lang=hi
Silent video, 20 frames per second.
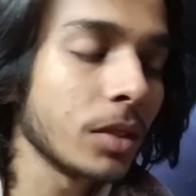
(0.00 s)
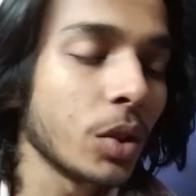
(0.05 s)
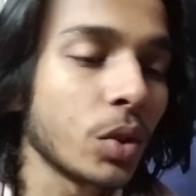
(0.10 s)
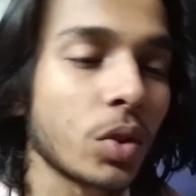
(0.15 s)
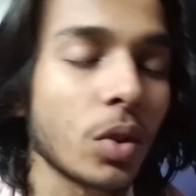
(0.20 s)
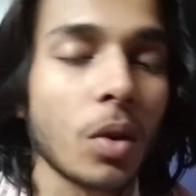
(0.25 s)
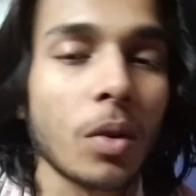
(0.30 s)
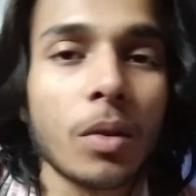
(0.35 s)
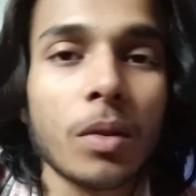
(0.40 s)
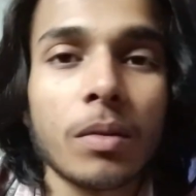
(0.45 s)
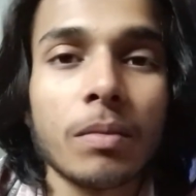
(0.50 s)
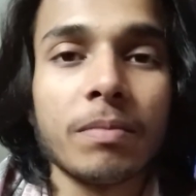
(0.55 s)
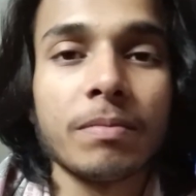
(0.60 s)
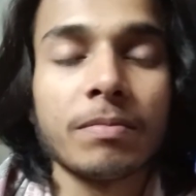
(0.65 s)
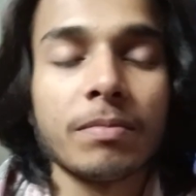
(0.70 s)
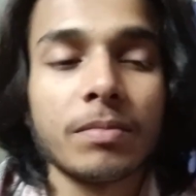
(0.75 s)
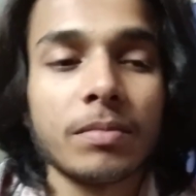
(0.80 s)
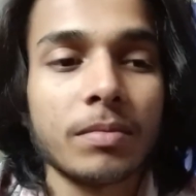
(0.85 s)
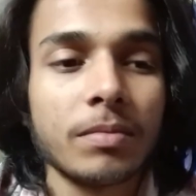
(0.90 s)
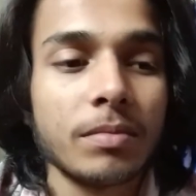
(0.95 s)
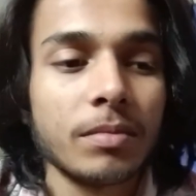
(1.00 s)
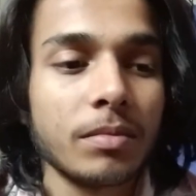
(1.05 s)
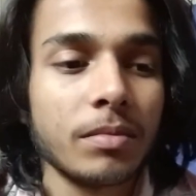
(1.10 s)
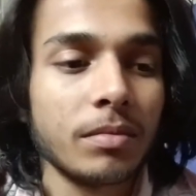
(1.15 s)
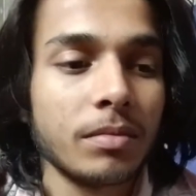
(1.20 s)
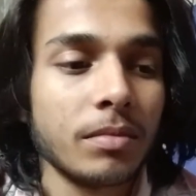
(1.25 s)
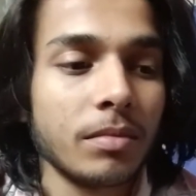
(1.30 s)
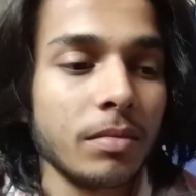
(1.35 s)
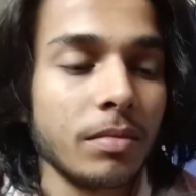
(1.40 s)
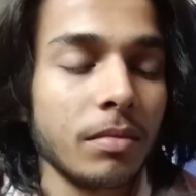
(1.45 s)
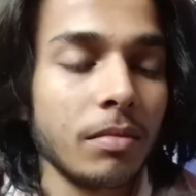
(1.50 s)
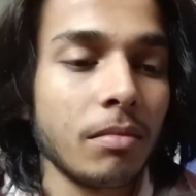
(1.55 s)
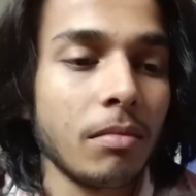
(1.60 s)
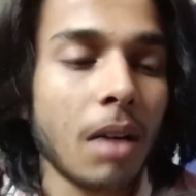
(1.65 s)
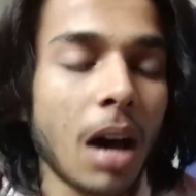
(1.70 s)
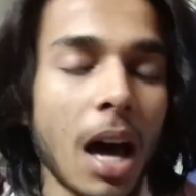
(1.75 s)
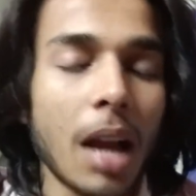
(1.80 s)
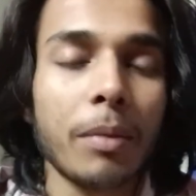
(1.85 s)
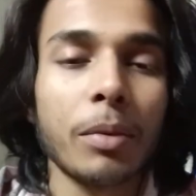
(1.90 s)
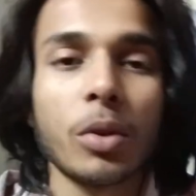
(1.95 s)
उसको
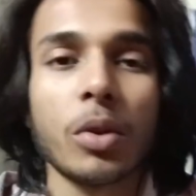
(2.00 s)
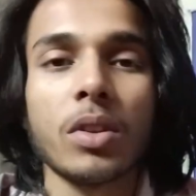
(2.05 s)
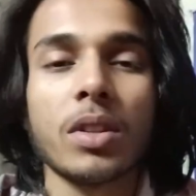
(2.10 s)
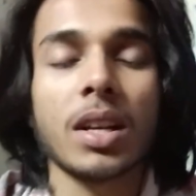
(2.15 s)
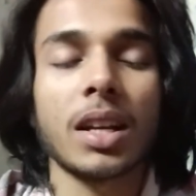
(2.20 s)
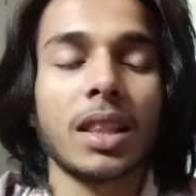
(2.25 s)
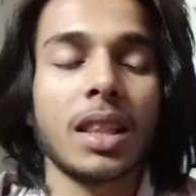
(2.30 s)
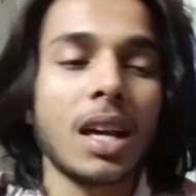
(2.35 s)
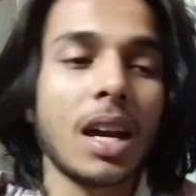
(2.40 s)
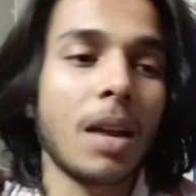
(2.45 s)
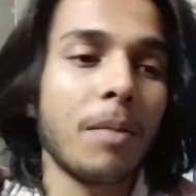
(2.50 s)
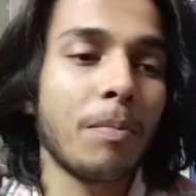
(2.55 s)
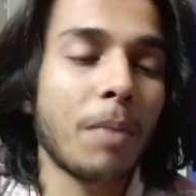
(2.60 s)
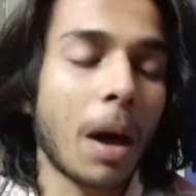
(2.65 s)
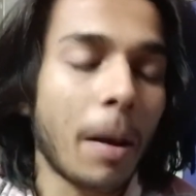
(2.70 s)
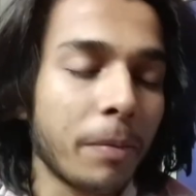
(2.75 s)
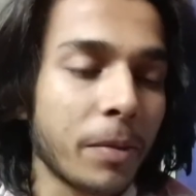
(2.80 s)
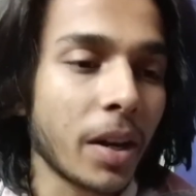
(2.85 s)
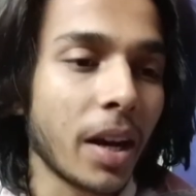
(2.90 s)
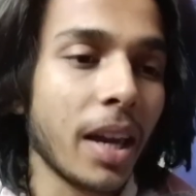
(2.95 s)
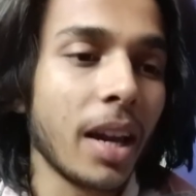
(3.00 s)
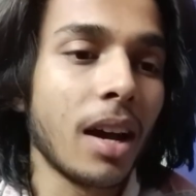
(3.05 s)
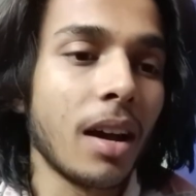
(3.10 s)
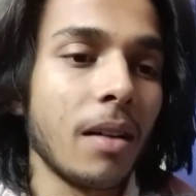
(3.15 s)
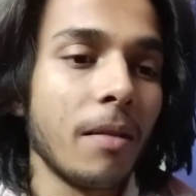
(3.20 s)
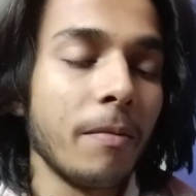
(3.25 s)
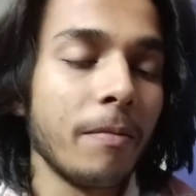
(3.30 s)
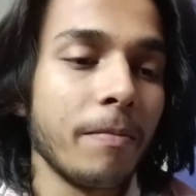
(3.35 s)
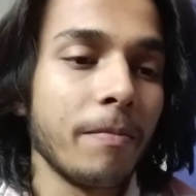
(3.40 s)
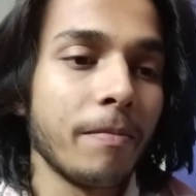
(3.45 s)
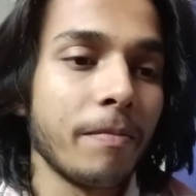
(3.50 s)
मार भी तो नहीं सकते यार पाप चढ़ेगा